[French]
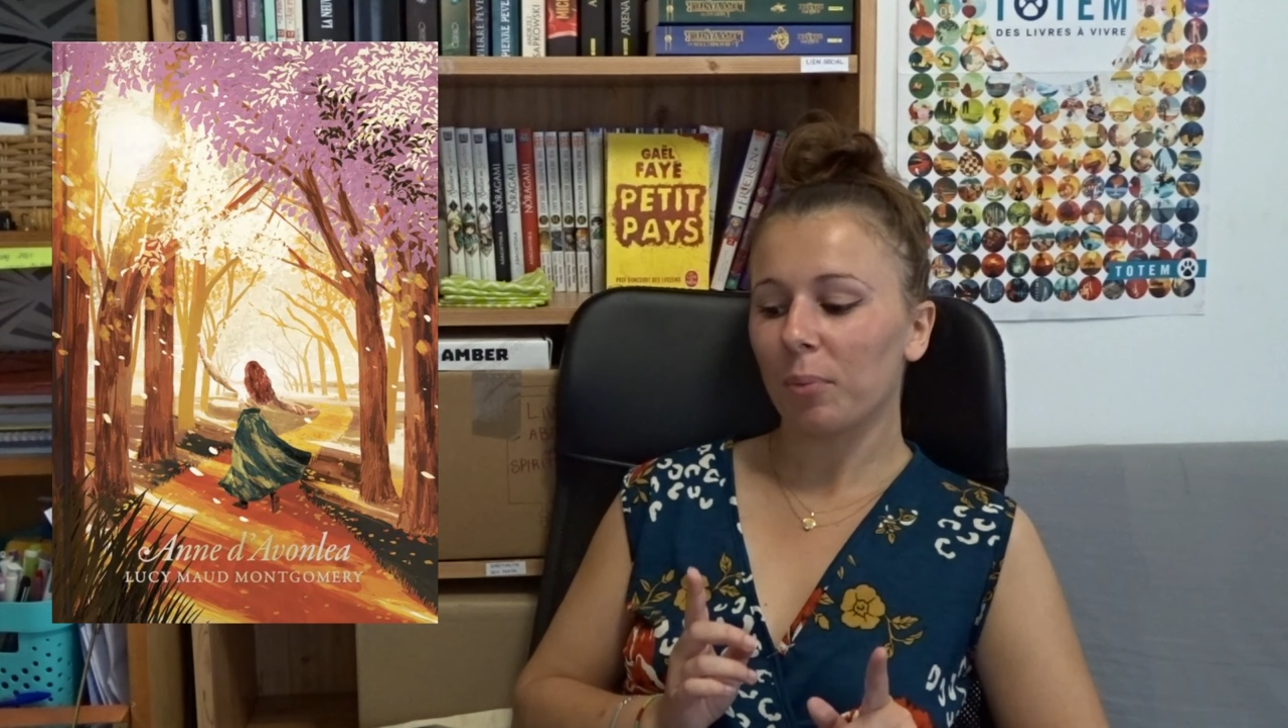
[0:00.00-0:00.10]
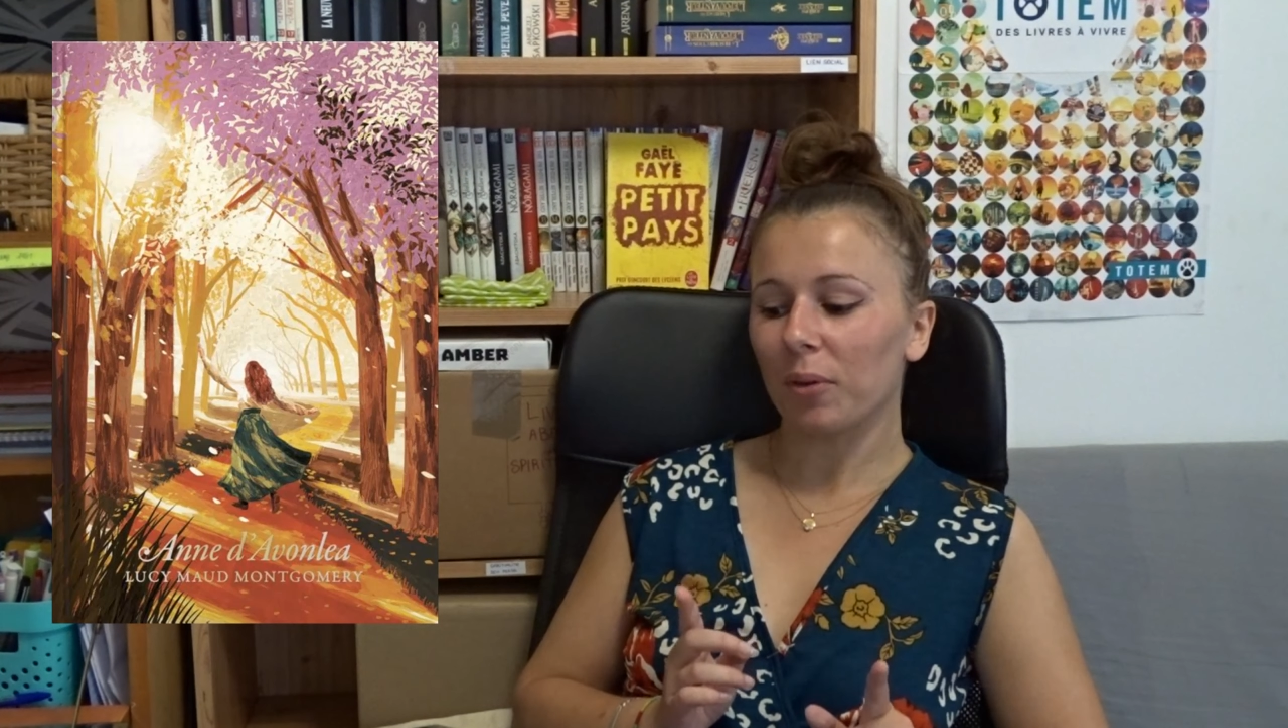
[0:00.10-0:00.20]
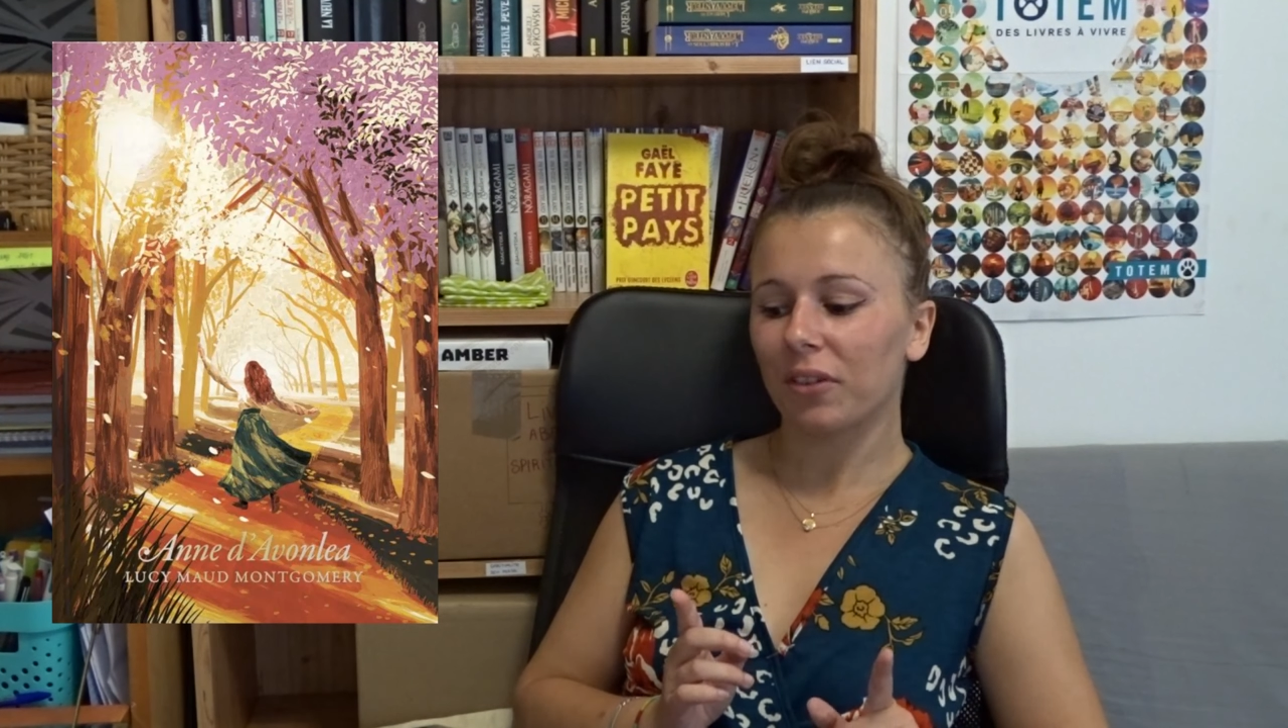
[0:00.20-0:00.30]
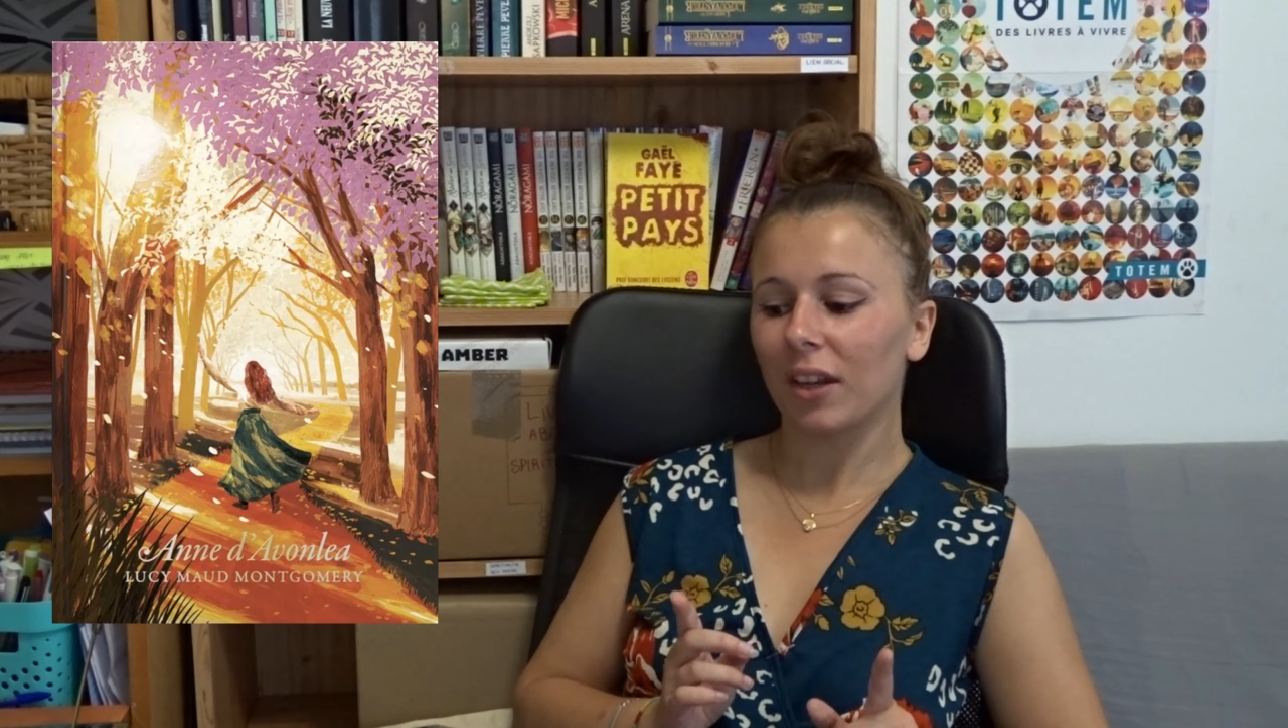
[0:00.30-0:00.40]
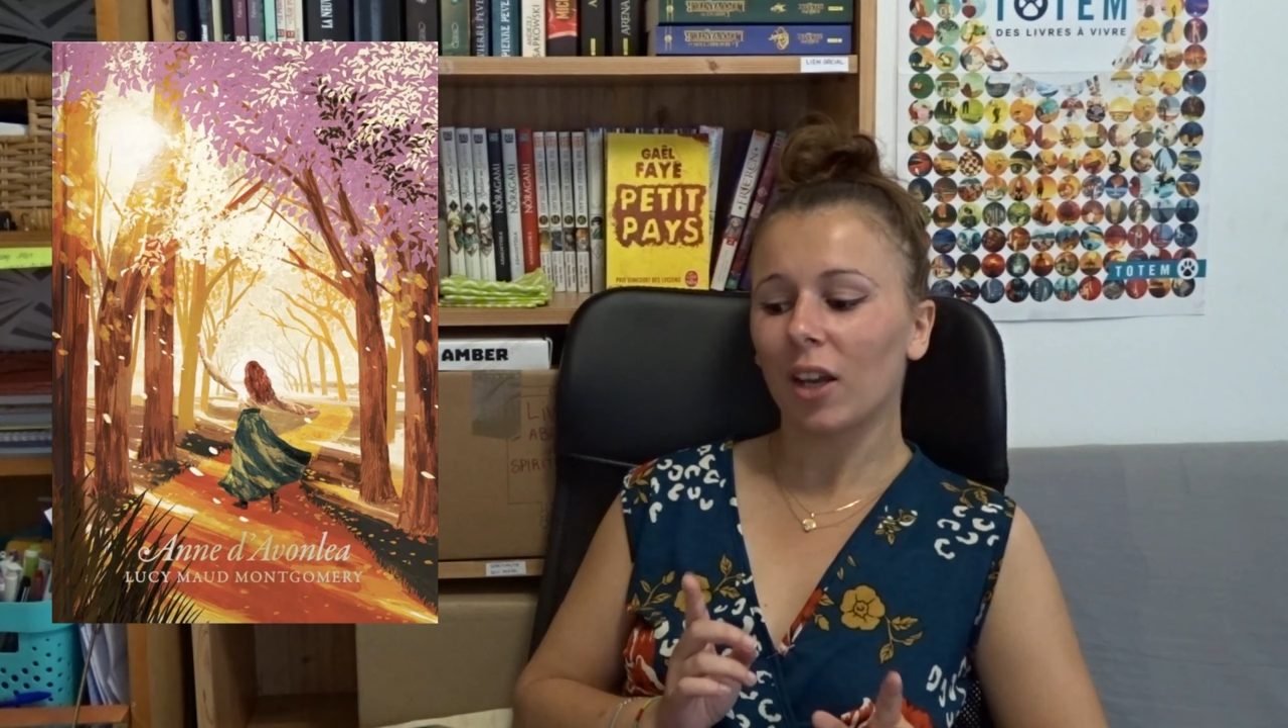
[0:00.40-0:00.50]

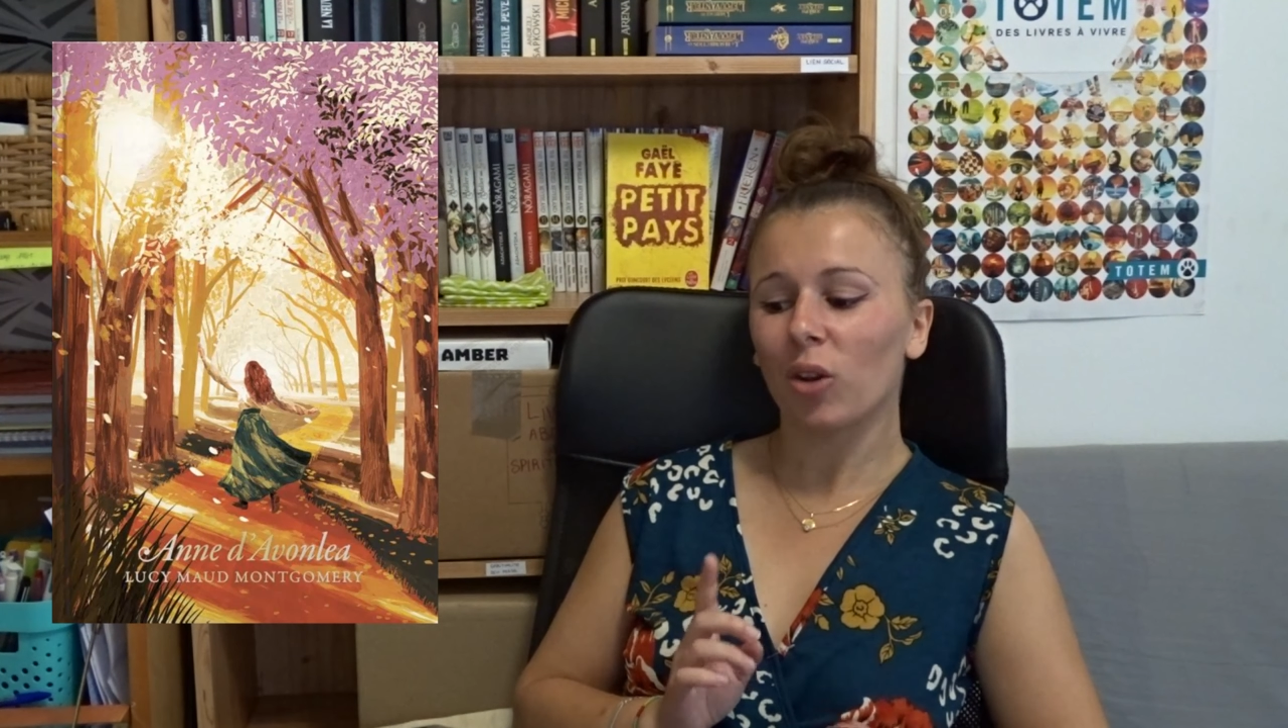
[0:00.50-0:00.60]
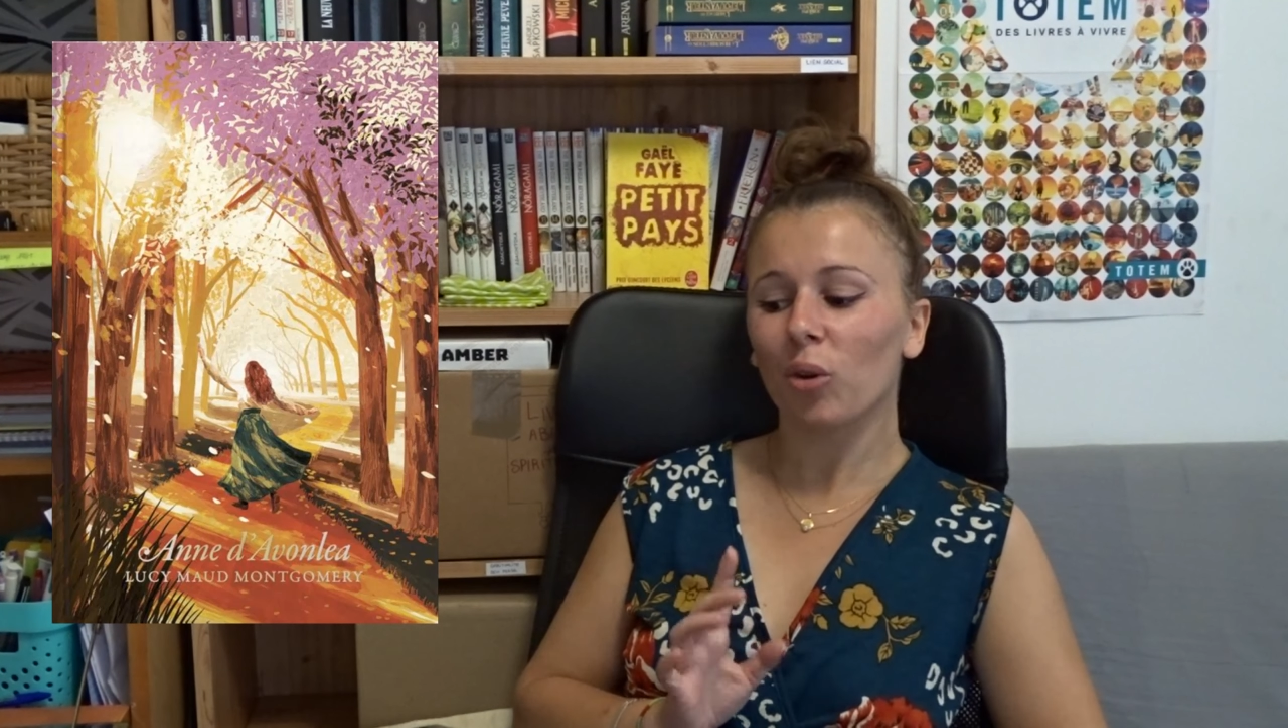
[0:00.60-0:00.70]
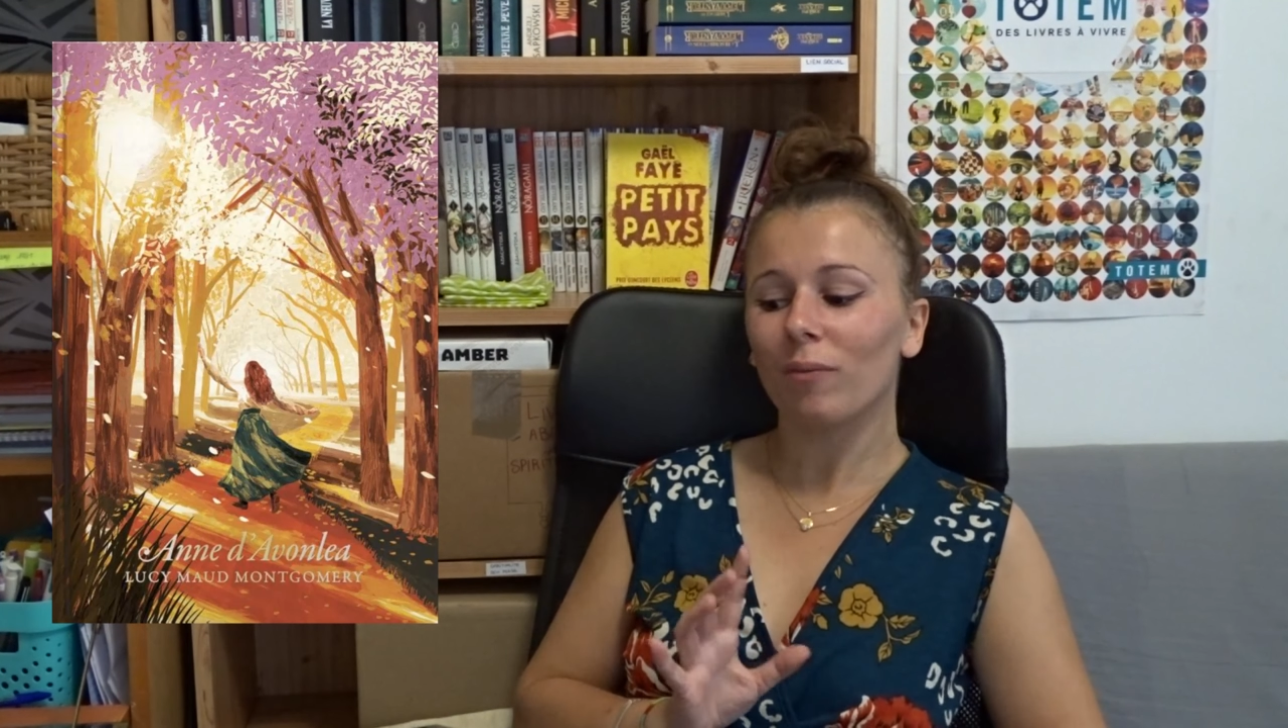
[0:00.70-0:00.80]
penser que